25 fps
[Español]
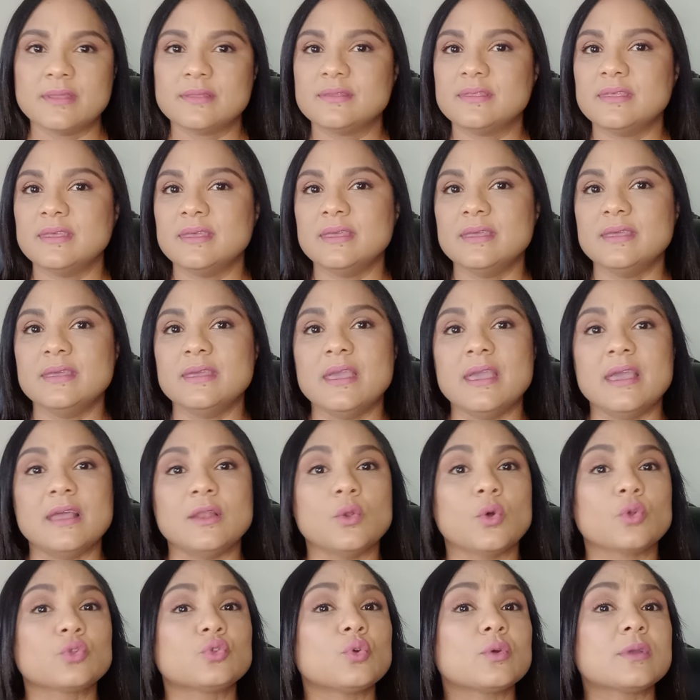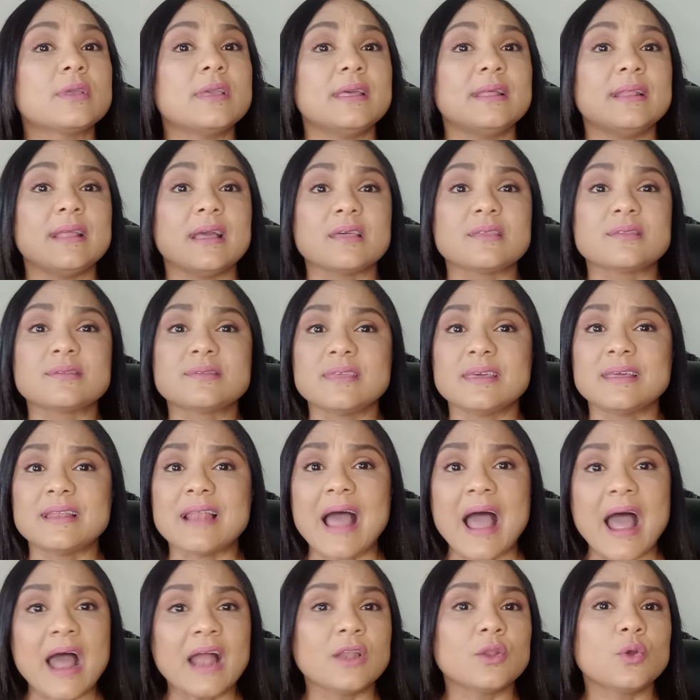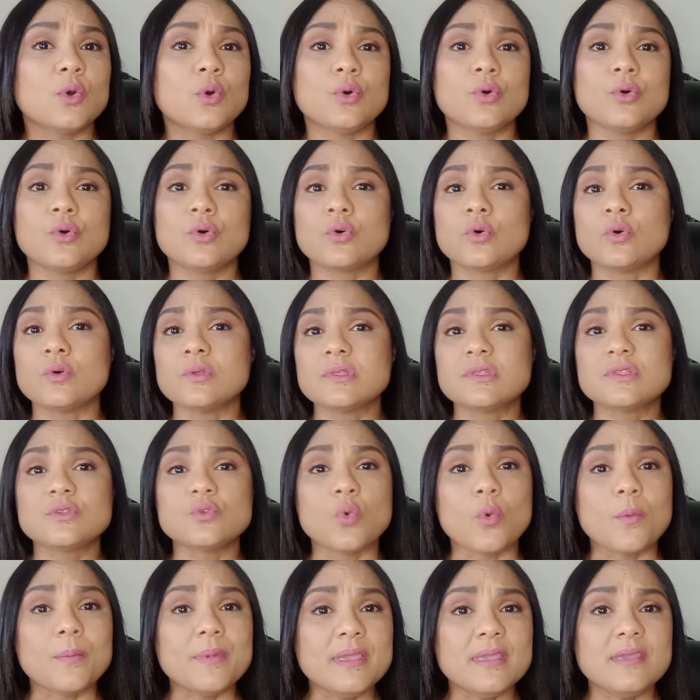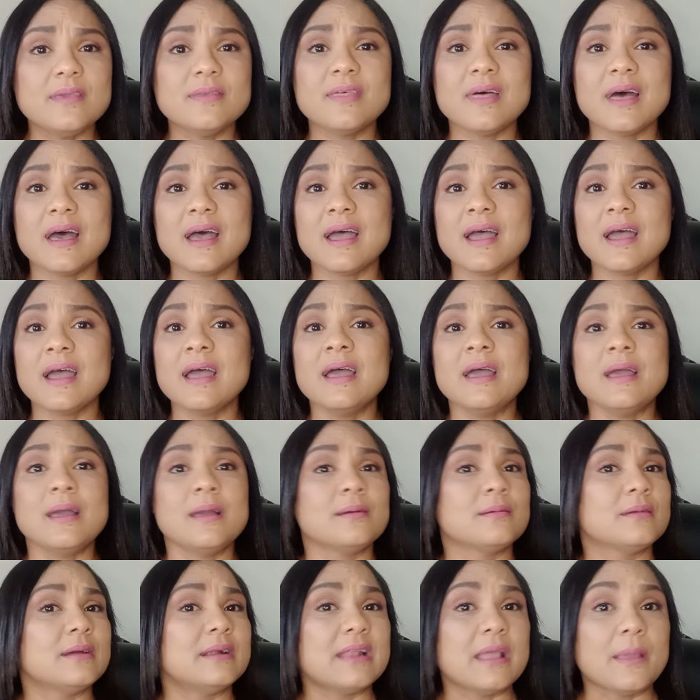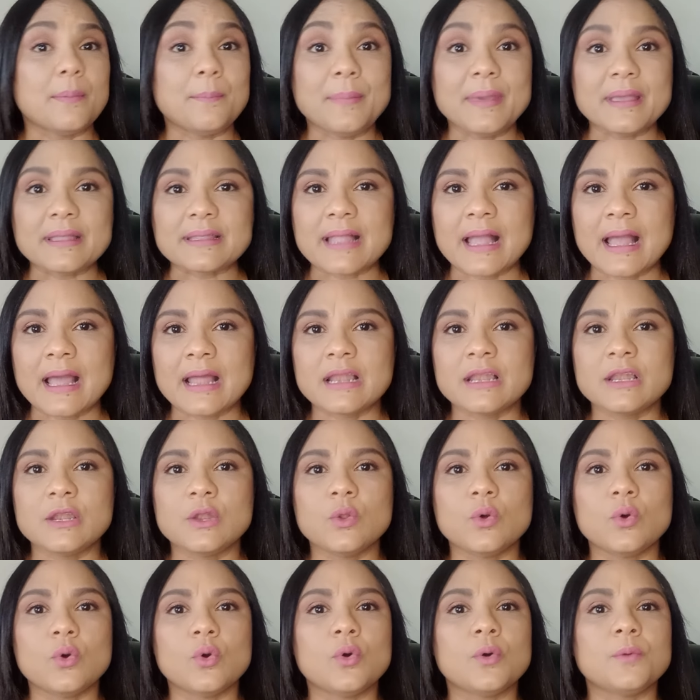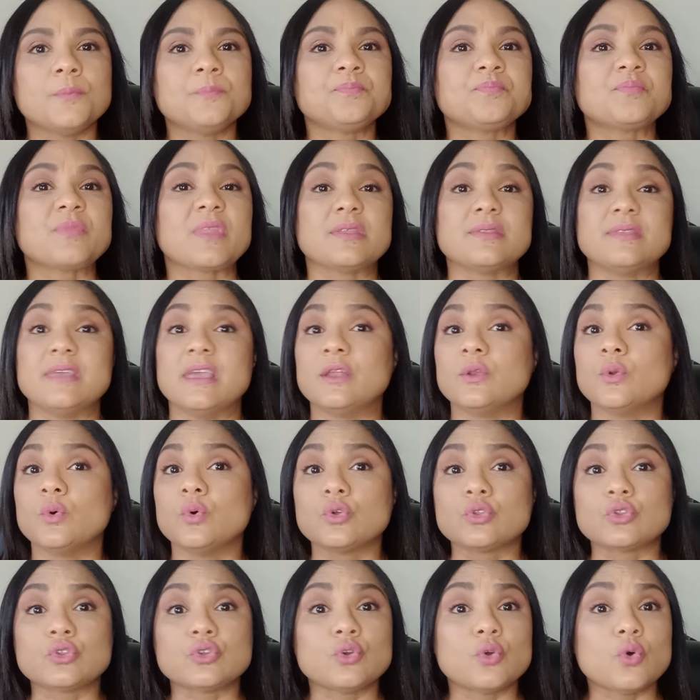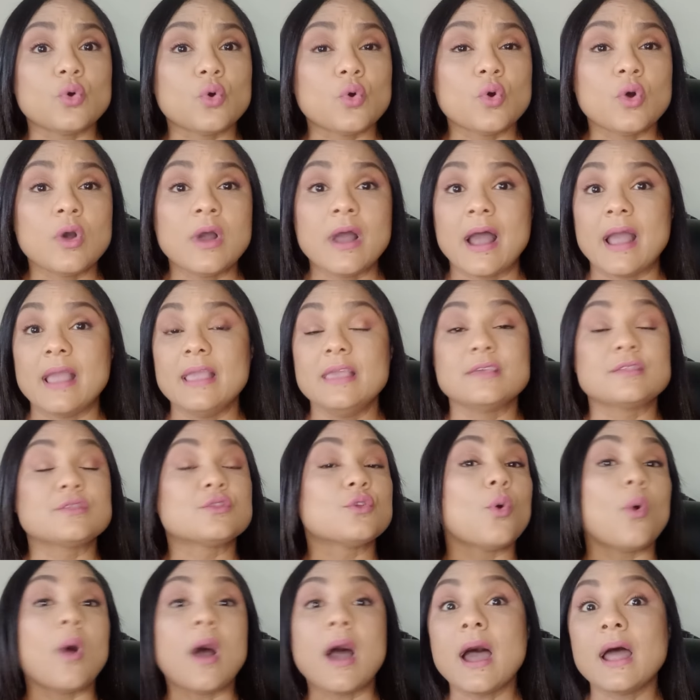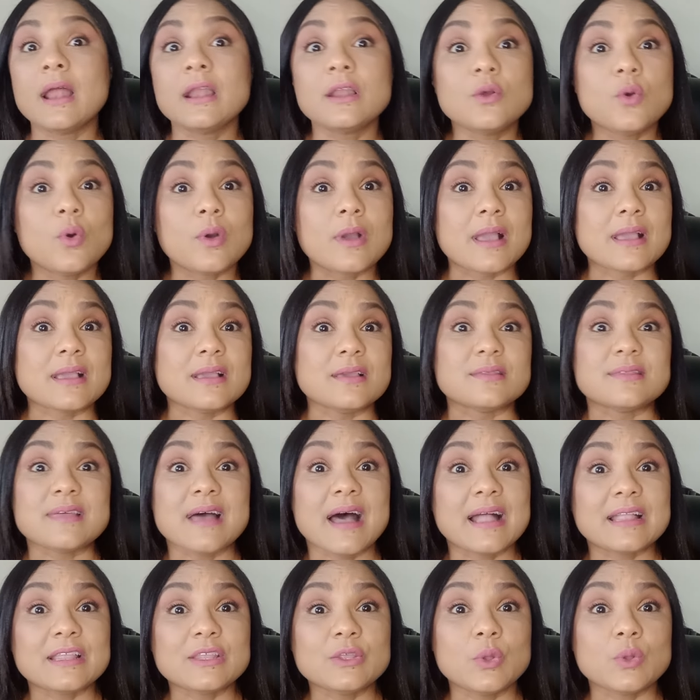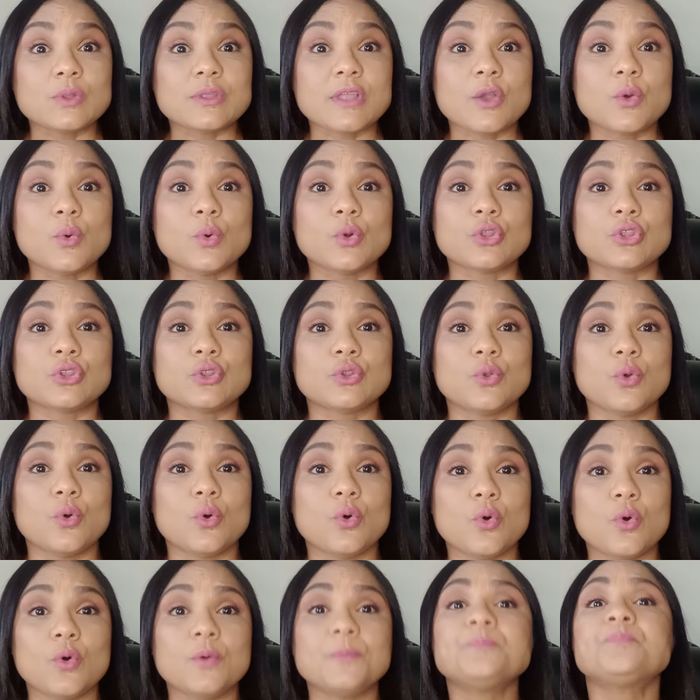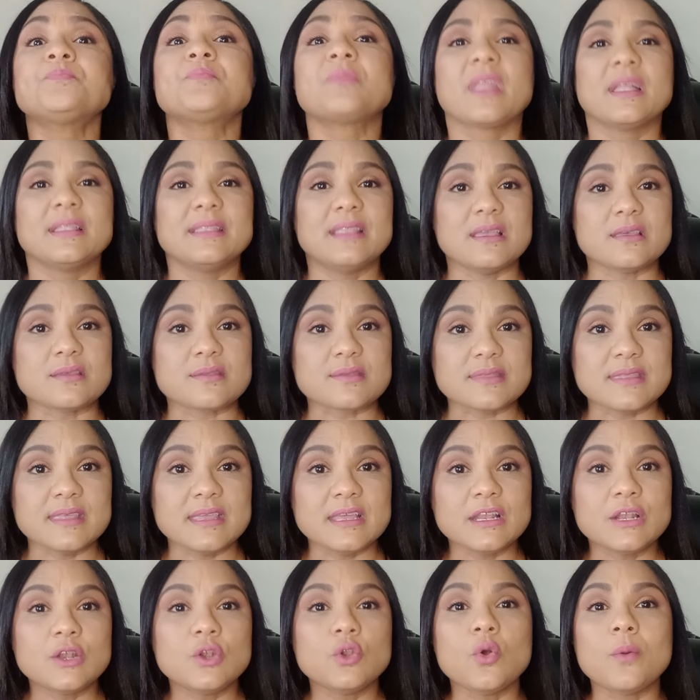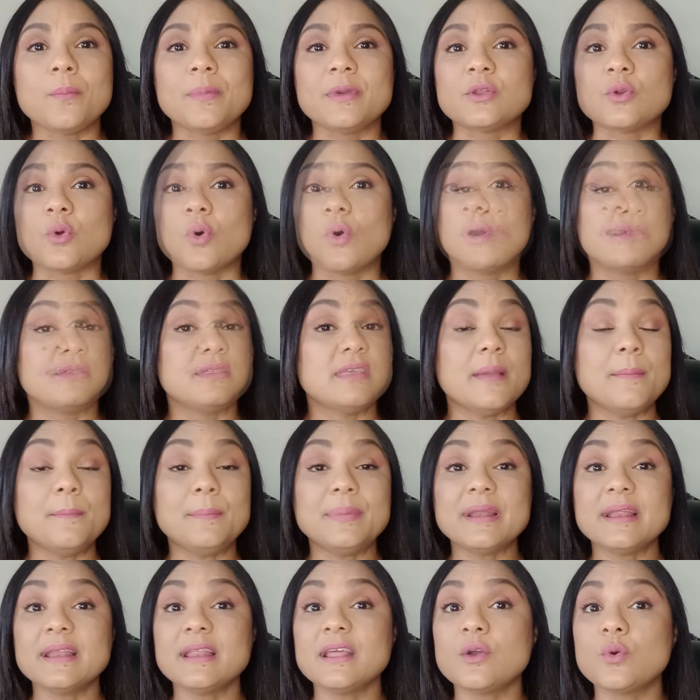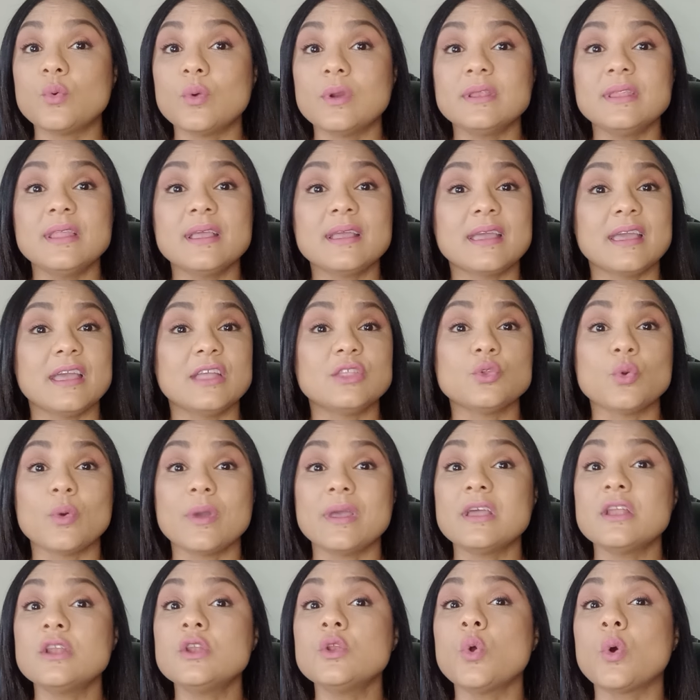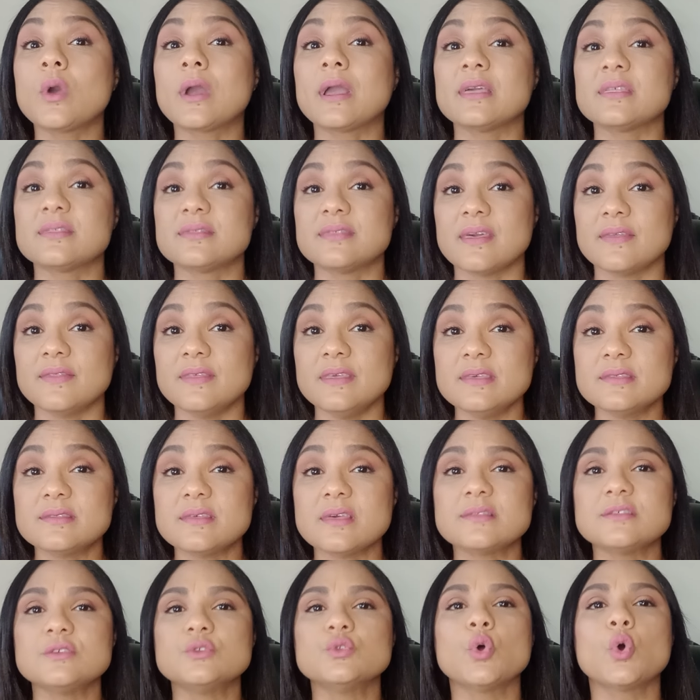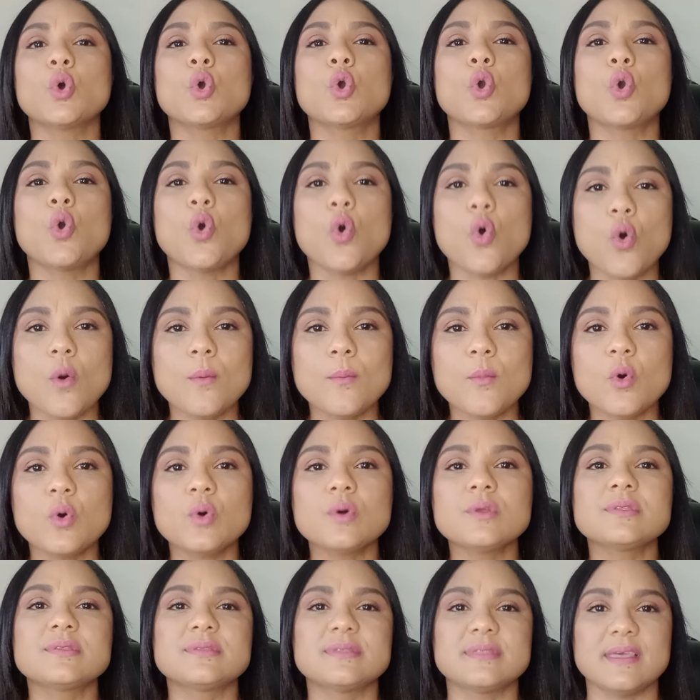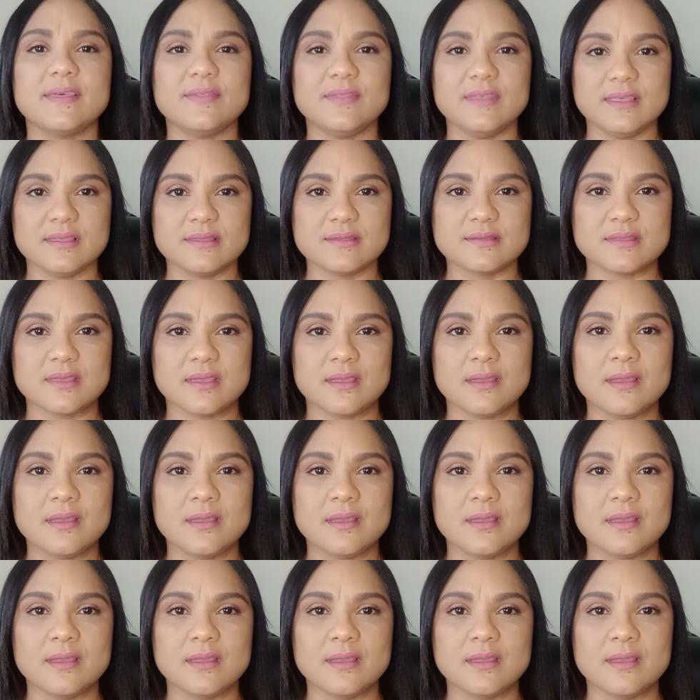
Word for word: Si el otro quiere hacer algo con su vida, respetarlo. Si el otro hizo algo que quizás a ti no te gustó, decirlo, pero siempre recuerden que no es lo que se dice, sino cómo se dice.